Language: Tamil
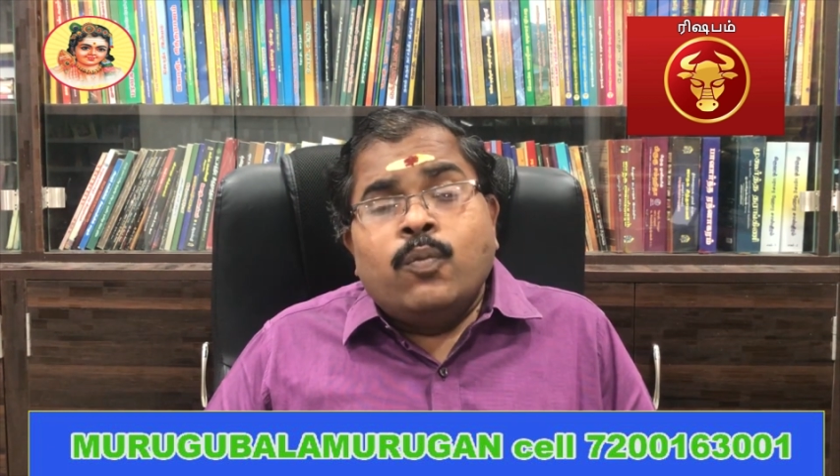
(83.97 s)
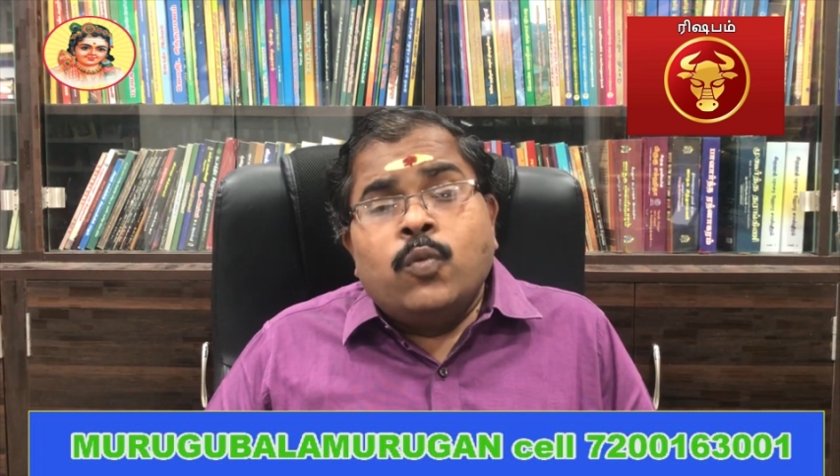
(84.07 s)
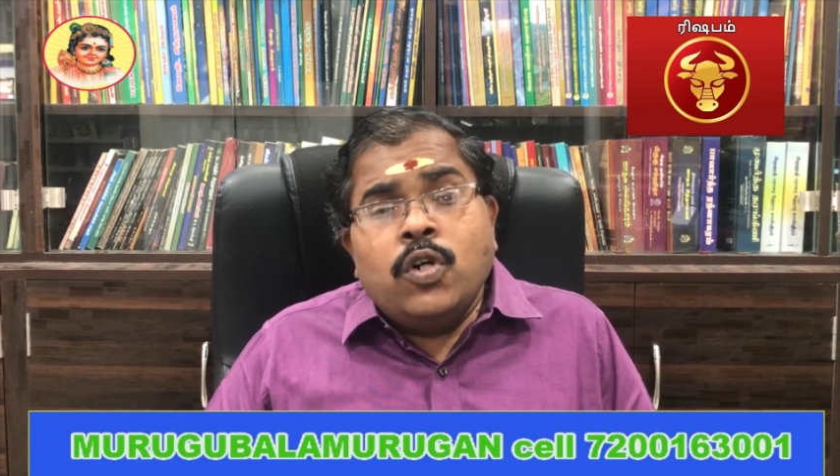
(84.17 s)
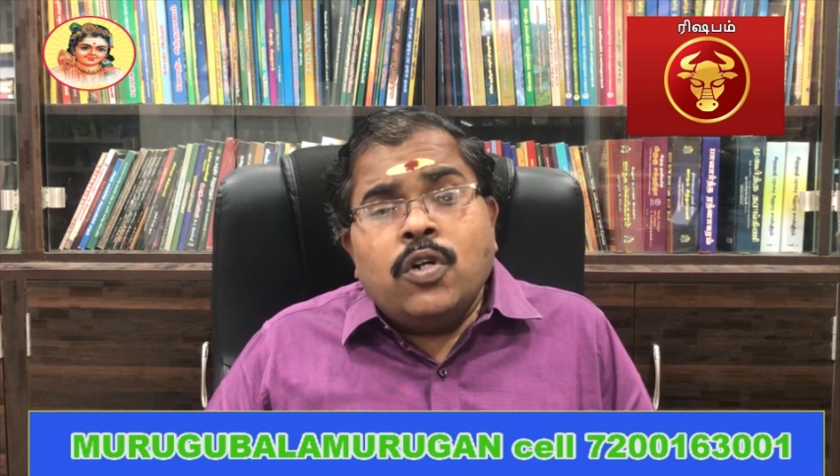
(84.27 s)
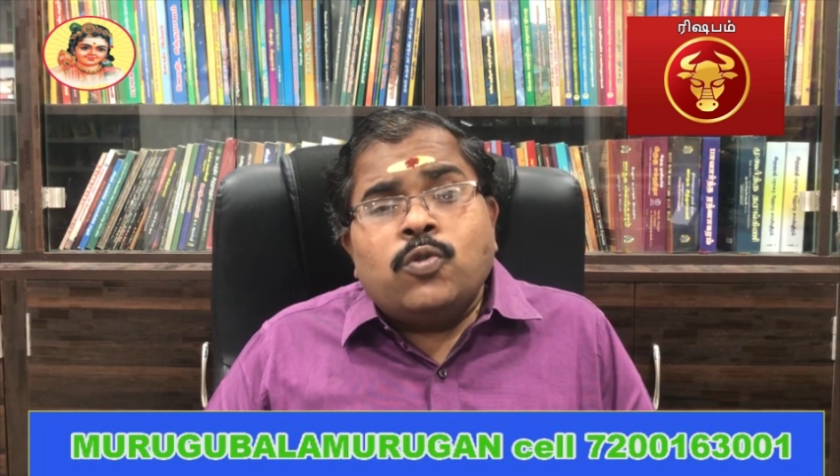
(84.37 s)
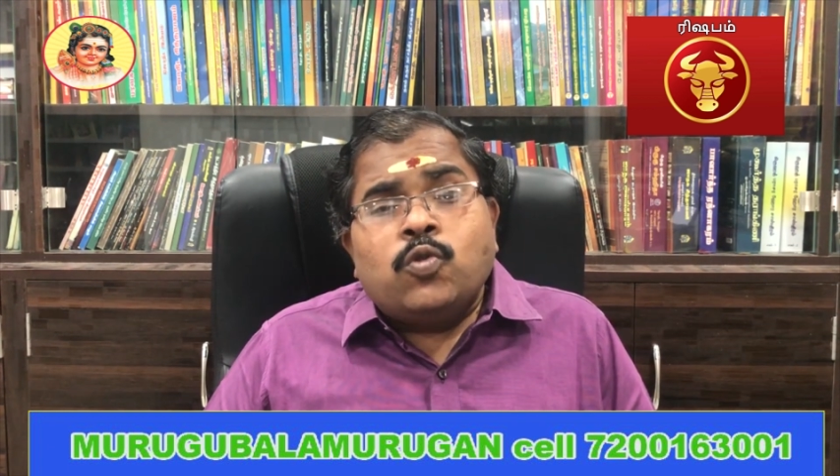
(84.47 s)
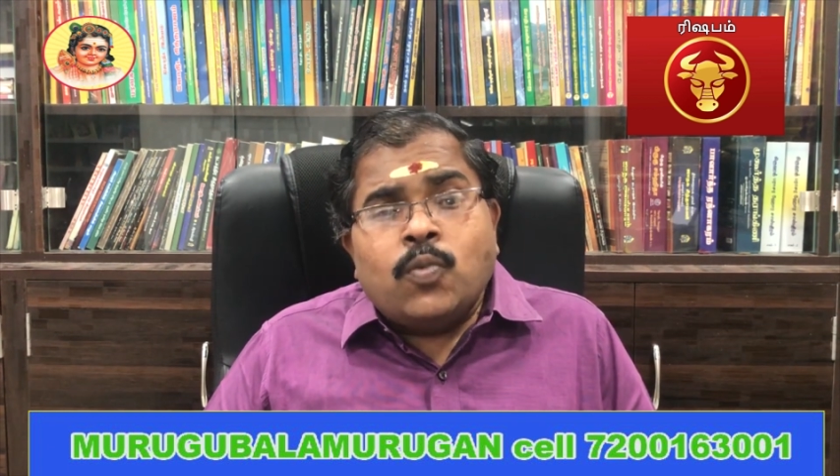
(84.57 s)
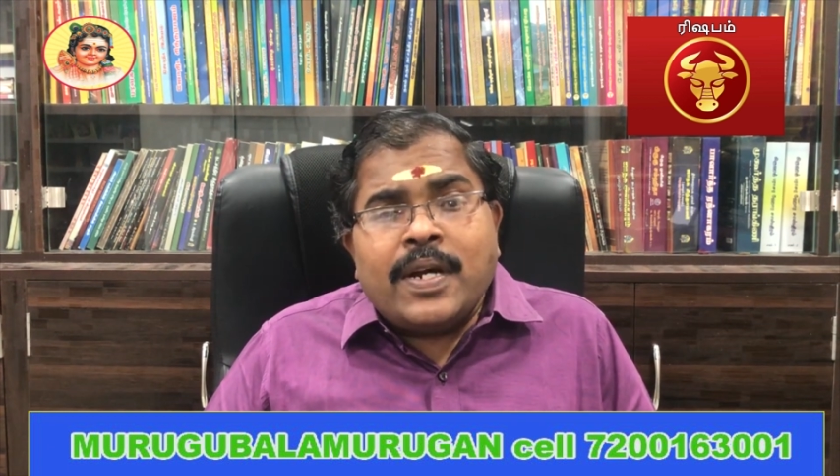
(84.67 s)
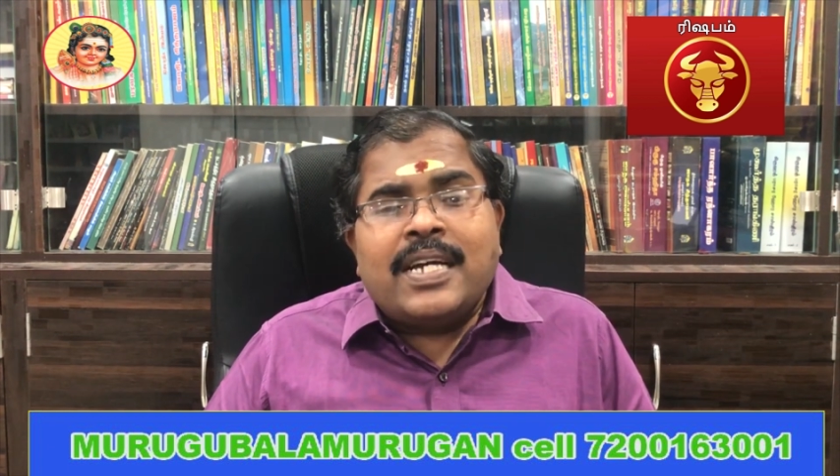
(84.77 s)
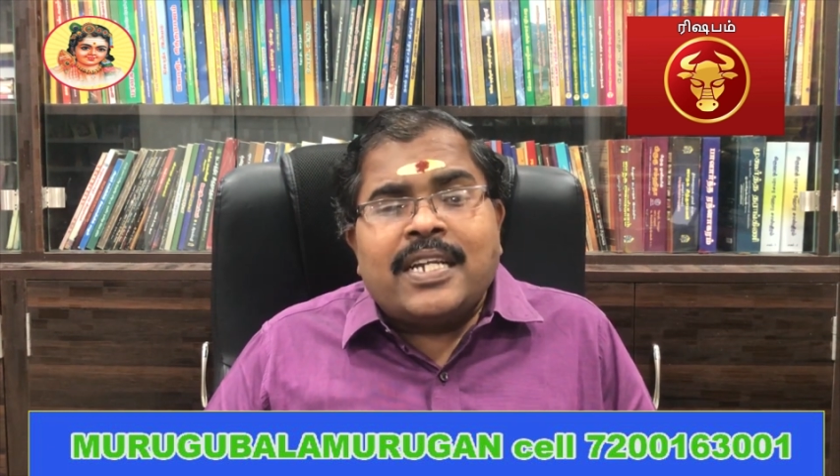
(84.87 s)
முழு
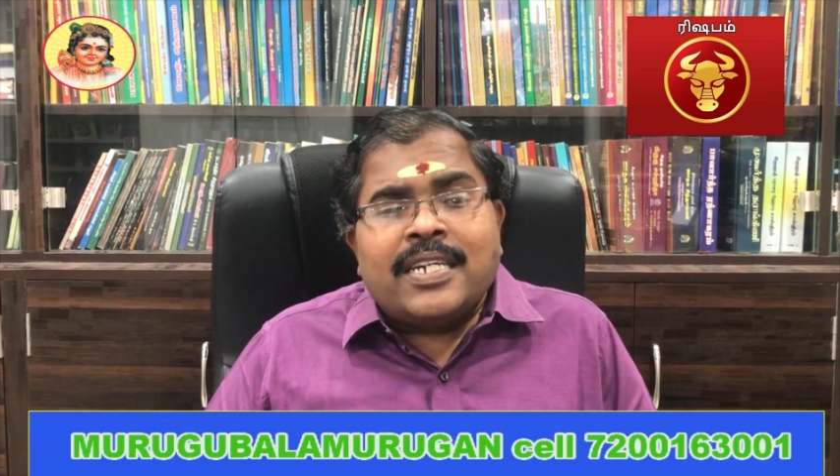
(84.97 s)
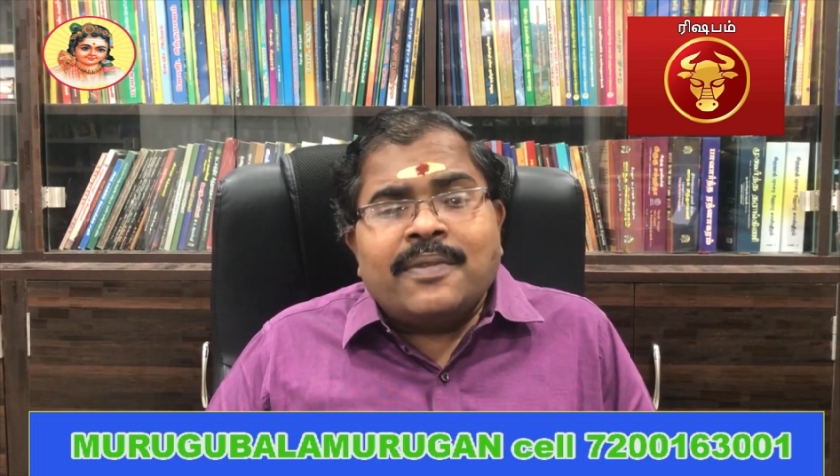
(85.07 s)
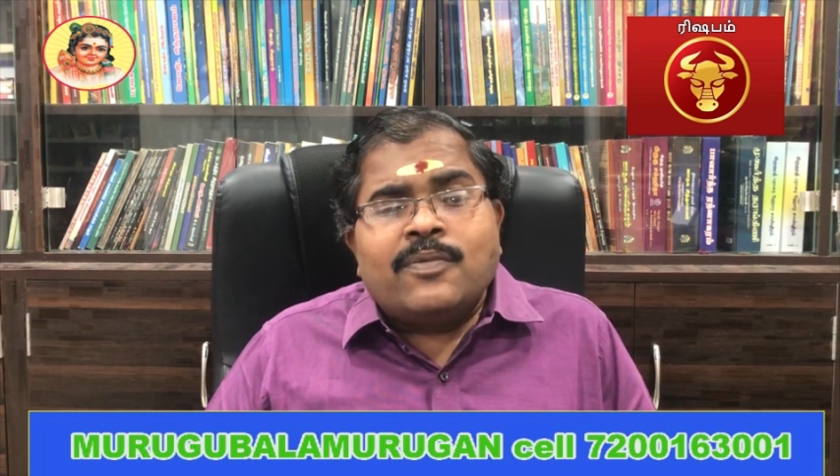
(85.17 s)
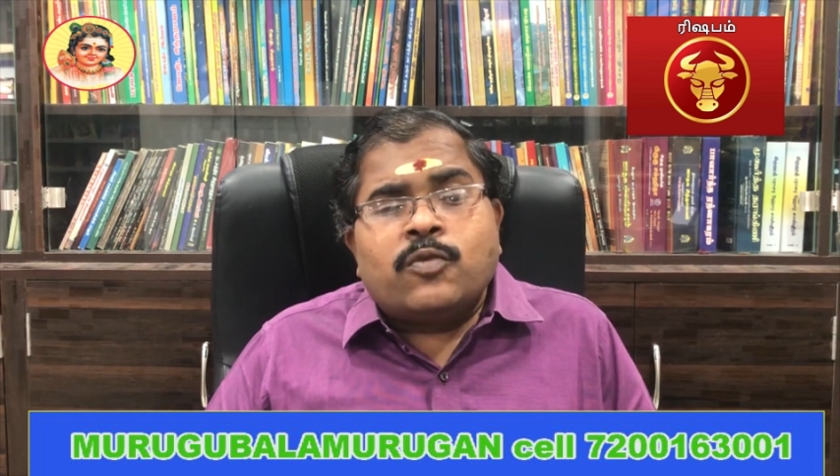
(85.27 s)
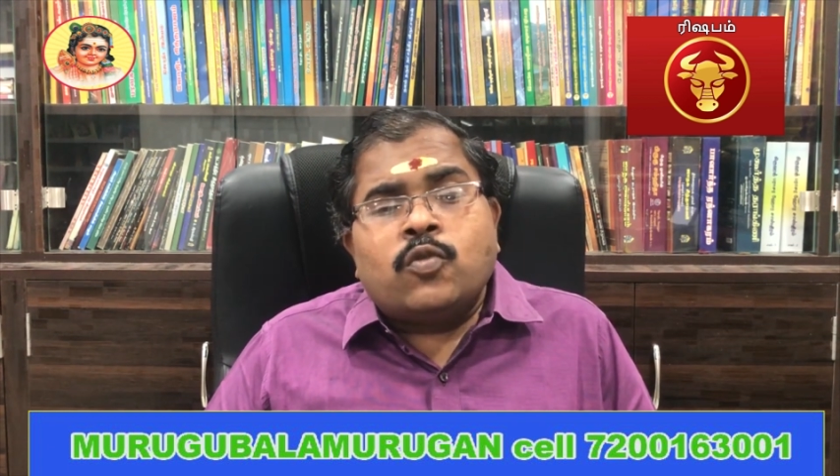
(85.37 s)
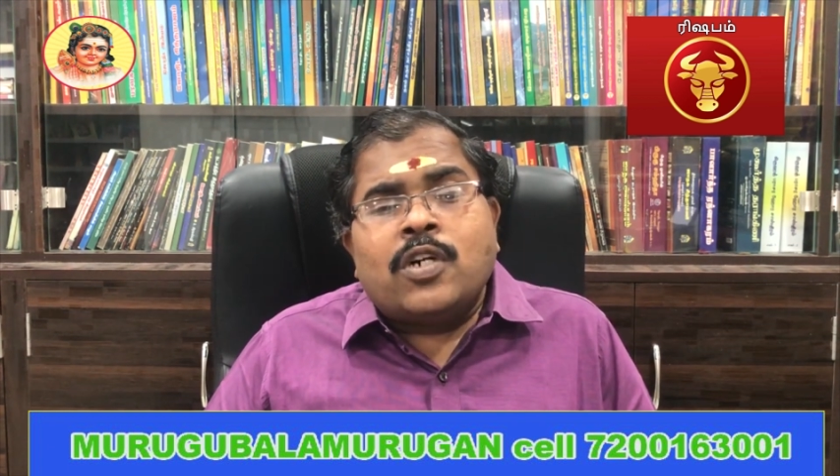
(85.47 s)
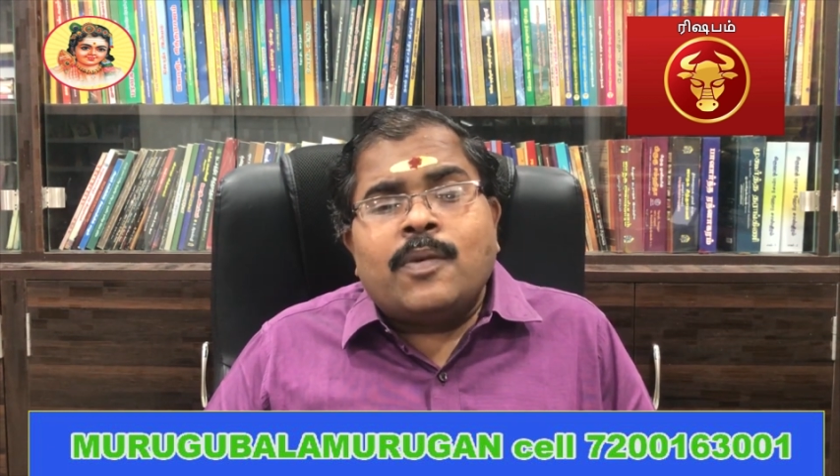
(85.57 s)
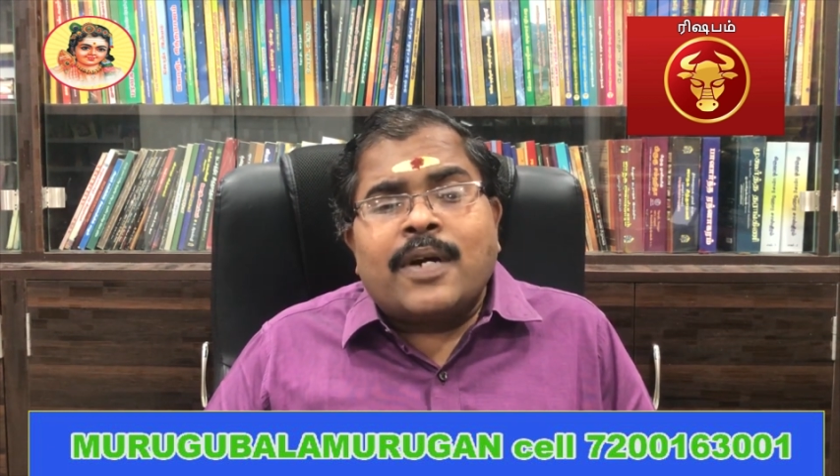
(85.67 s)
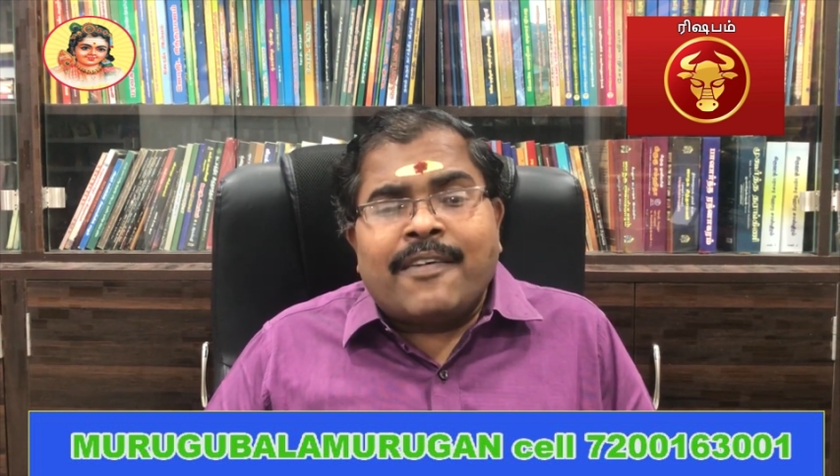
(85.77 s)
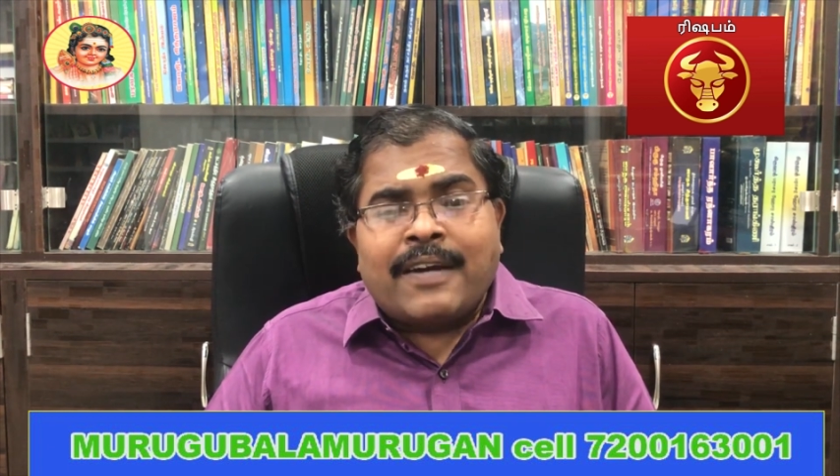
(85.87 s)
சுபகிரகம் சுக்கர
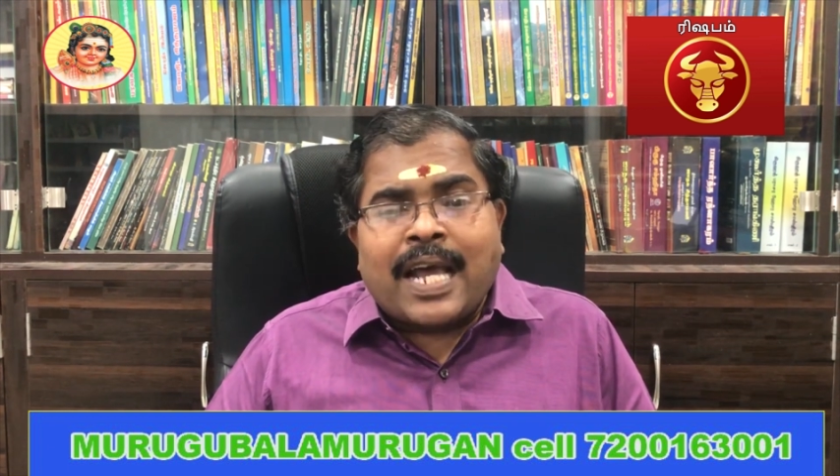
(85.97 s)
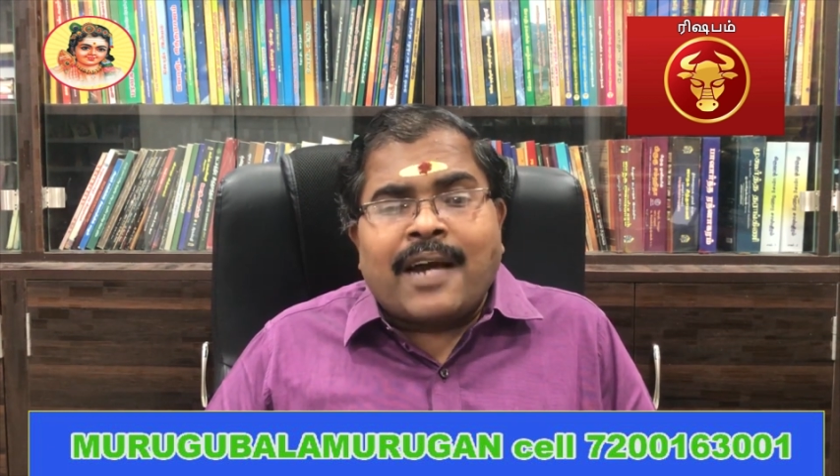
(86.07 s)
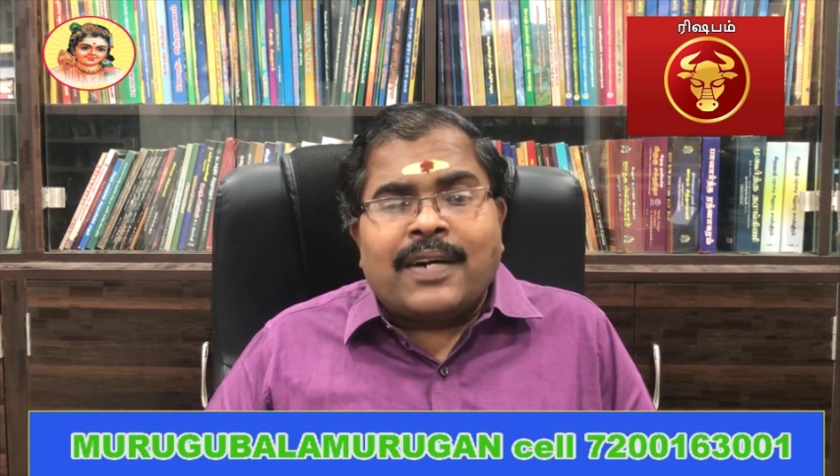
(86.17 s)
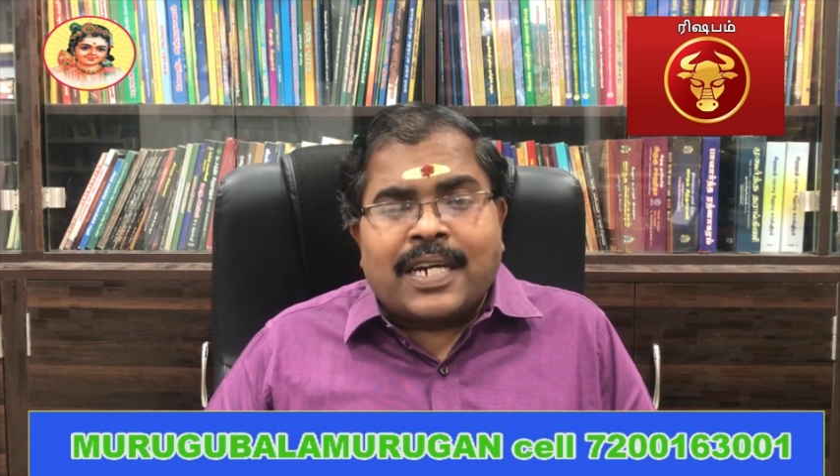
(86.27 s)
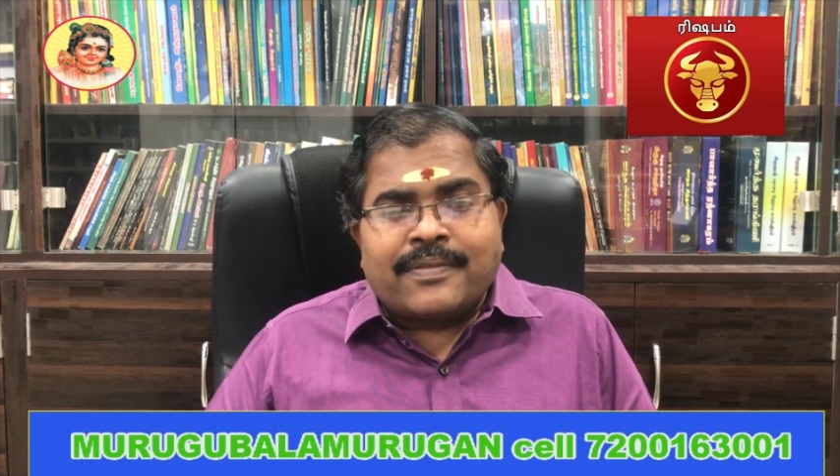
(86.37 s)
ஆவார்